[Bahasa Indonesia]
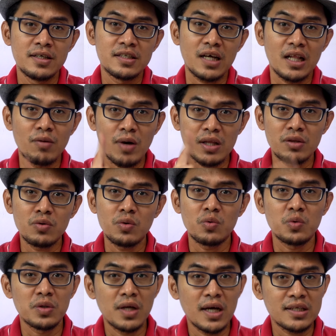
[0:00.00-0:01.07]
Sekali waktu
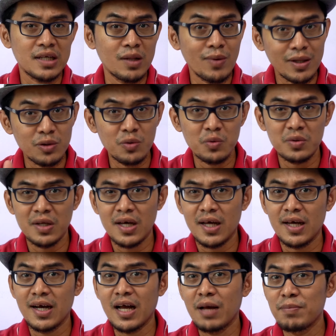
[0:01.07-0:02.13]
udah, sekali waktu udah.
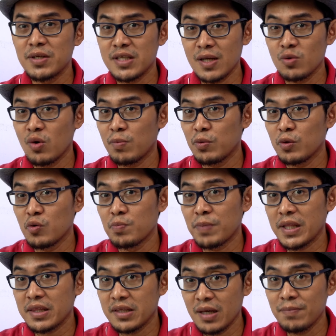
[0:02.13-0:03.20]
Nggak bisa
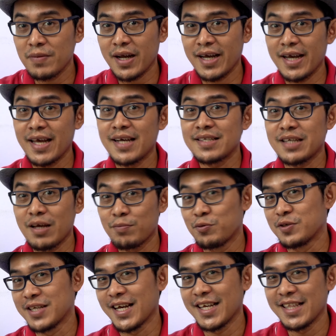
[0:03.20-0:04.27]
24 jam kayak yang saya
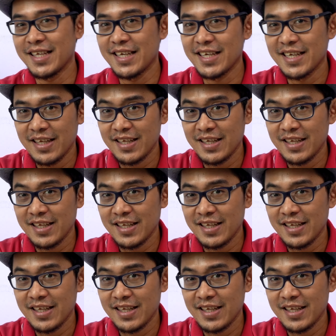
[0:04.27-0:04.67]
punya ini.